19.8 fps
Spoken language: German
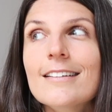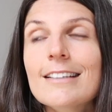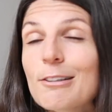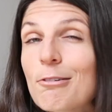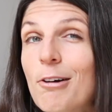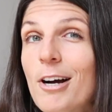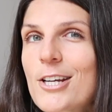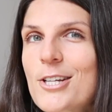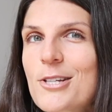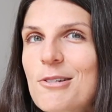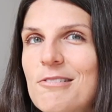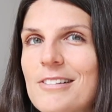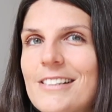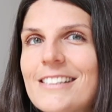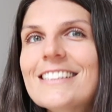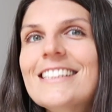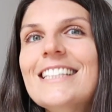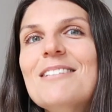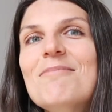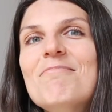
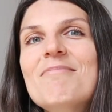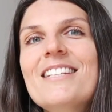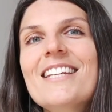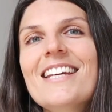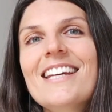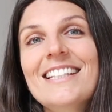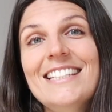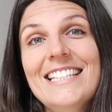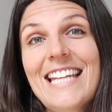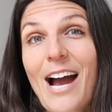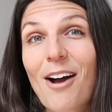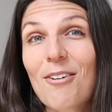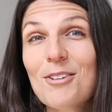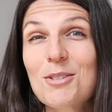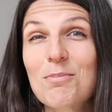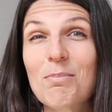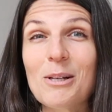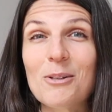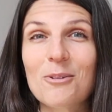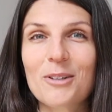Yogaschulen gibt, die
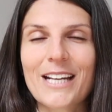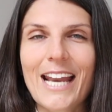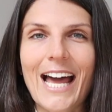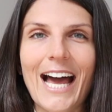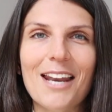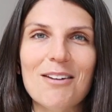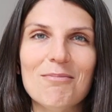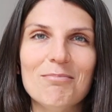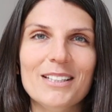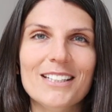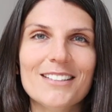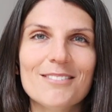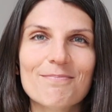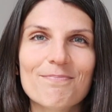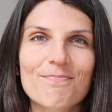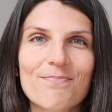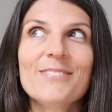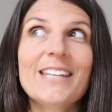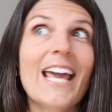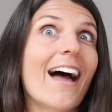Ausbildungen
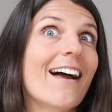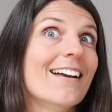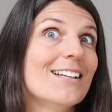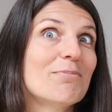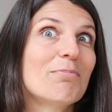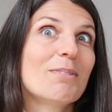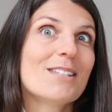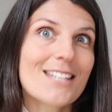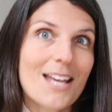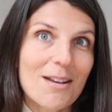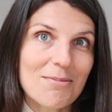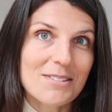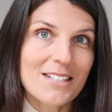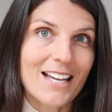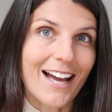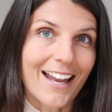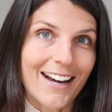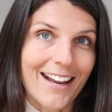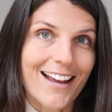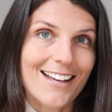anbieten. Ja, ich bin selbst
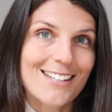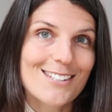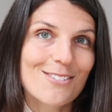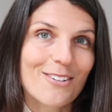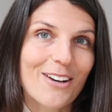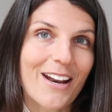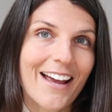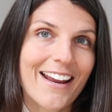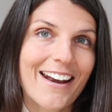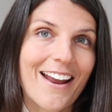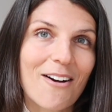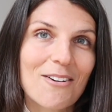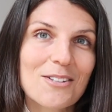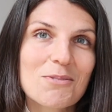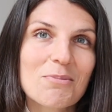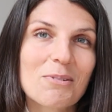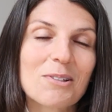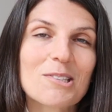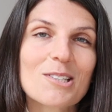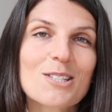gerade erst von einer
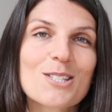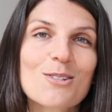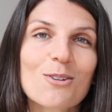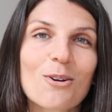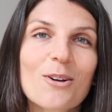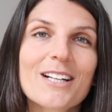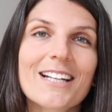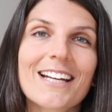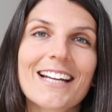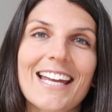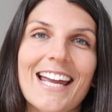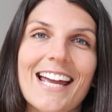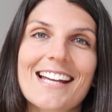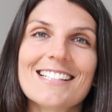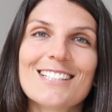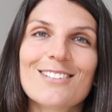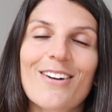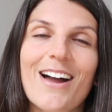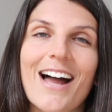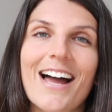Ausbildung zurückgekehrt.
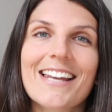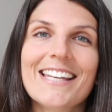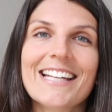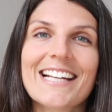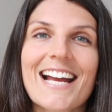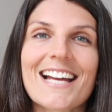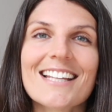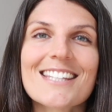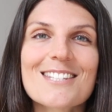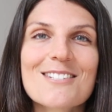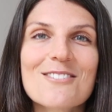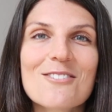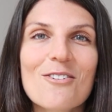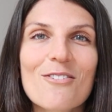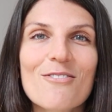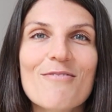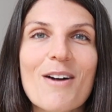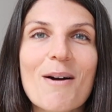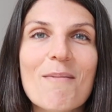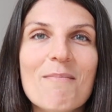Ich war den ganzen
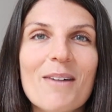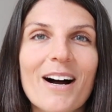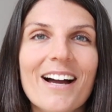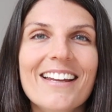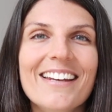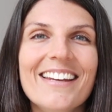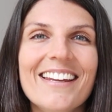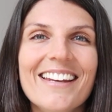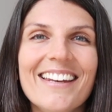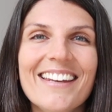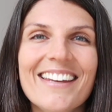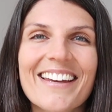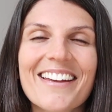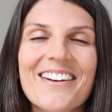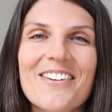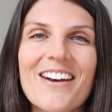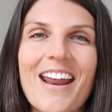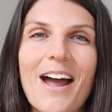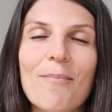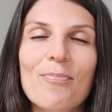November in
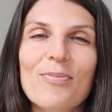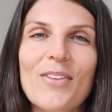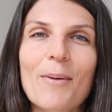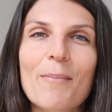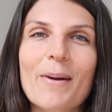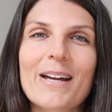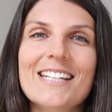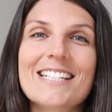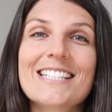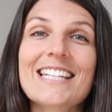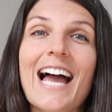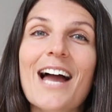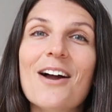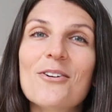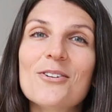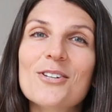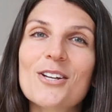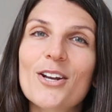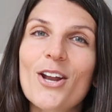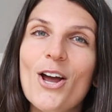Indien und habe da meine
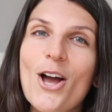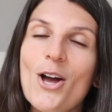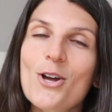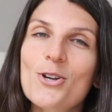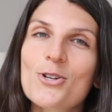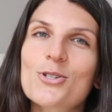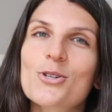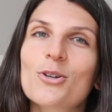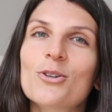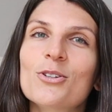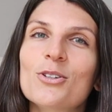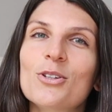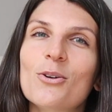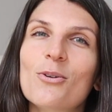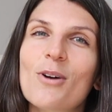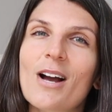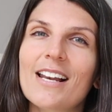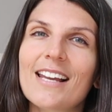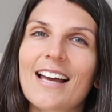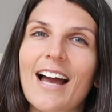300 Stunden
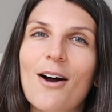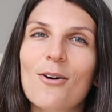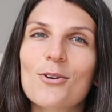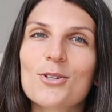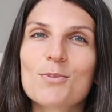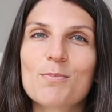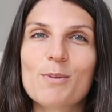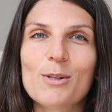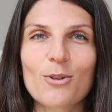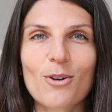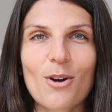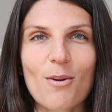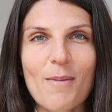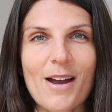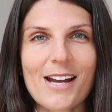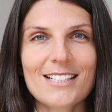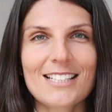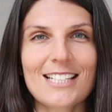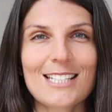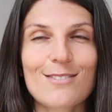Yogalehrerausbildung
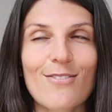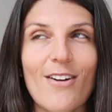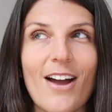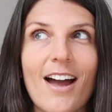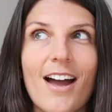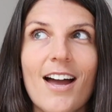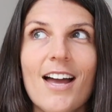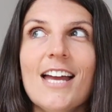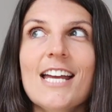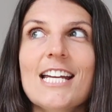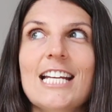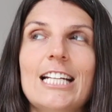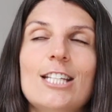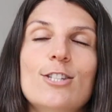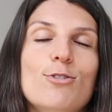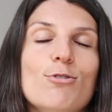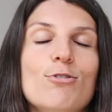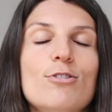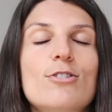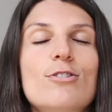gemacht. Das war
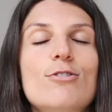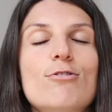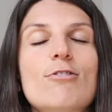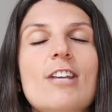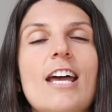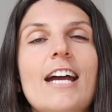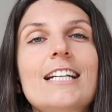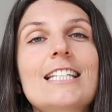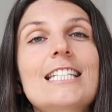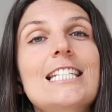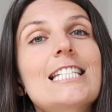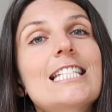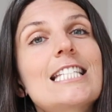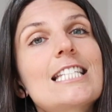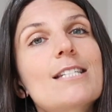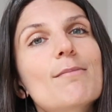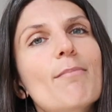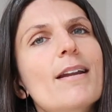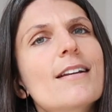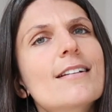jetzt sozusagen die,
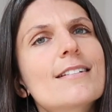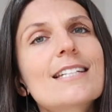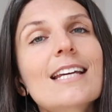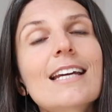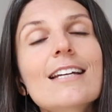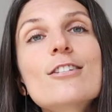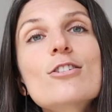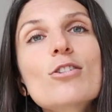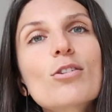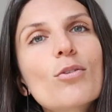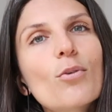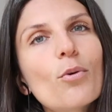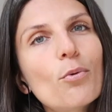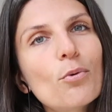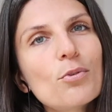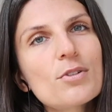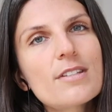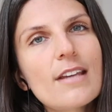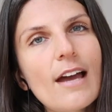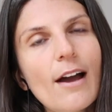meine dritte
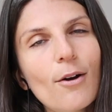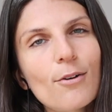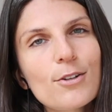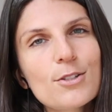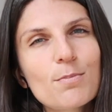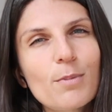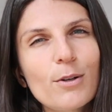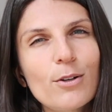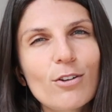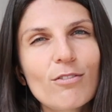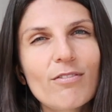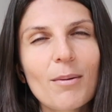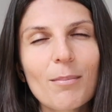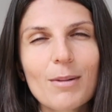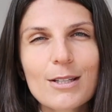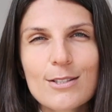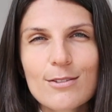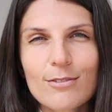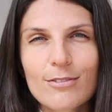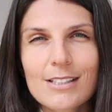große Ausbildung, wenn
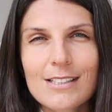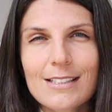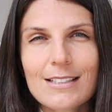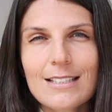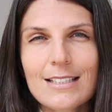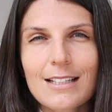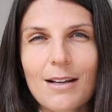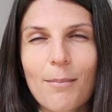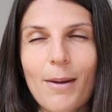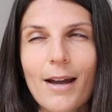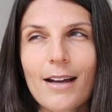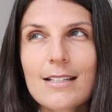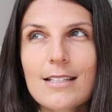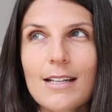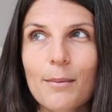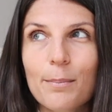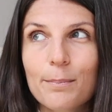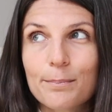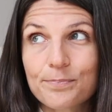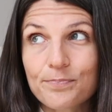man so will, die ich gemacht
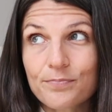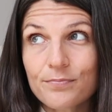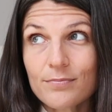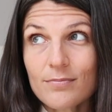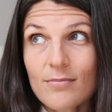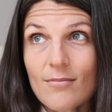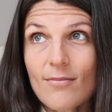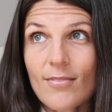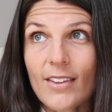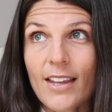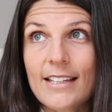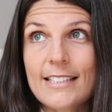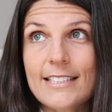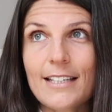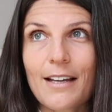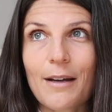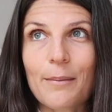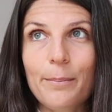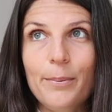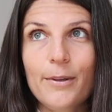habe.
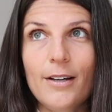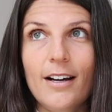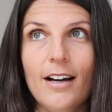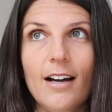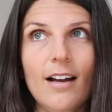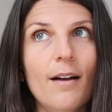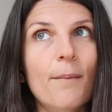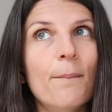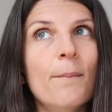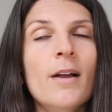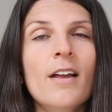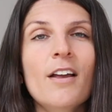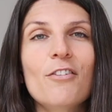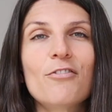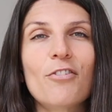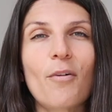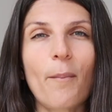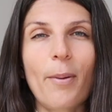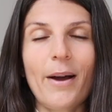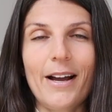Ich habe ähm,
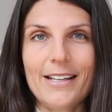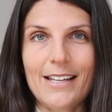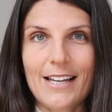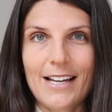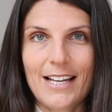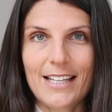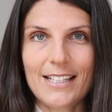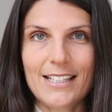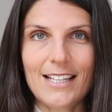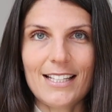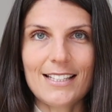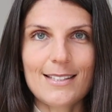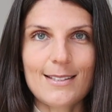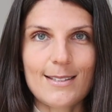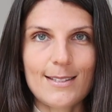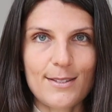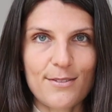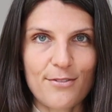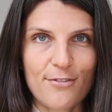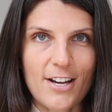vor ein paar Jahren
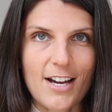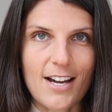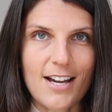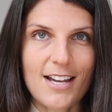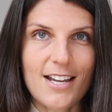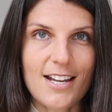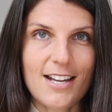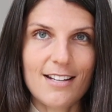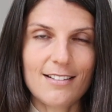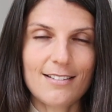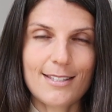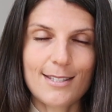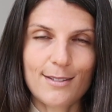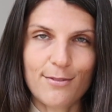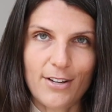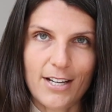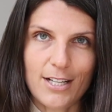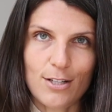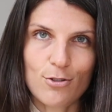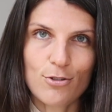zwei
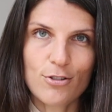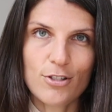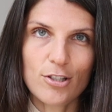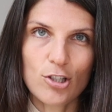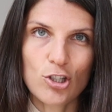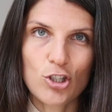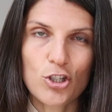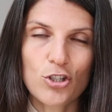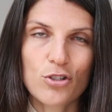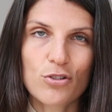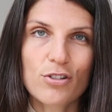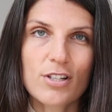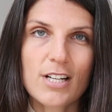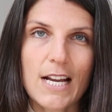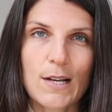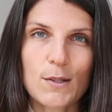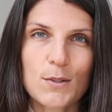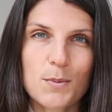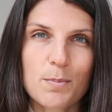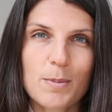
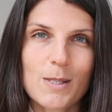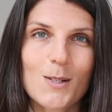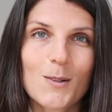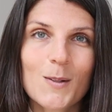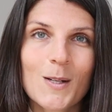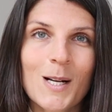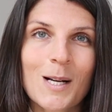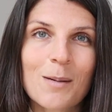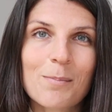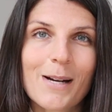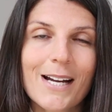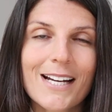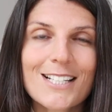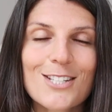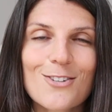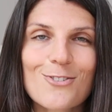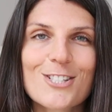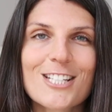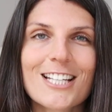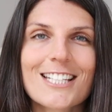200-Stunden-Ausbildungen
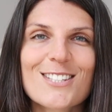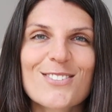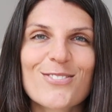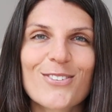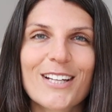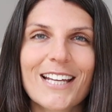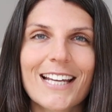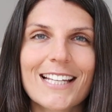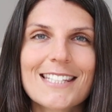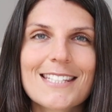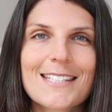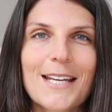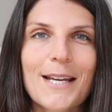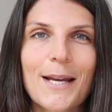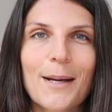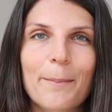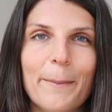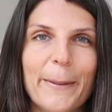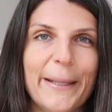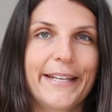gemacht und das war jetzt
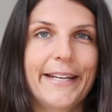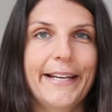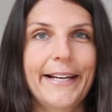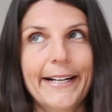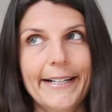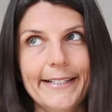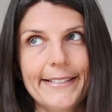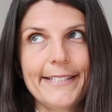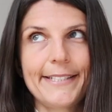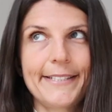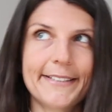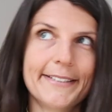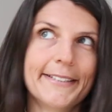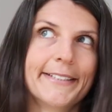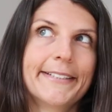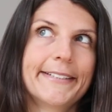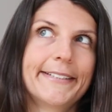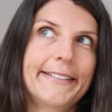meine erste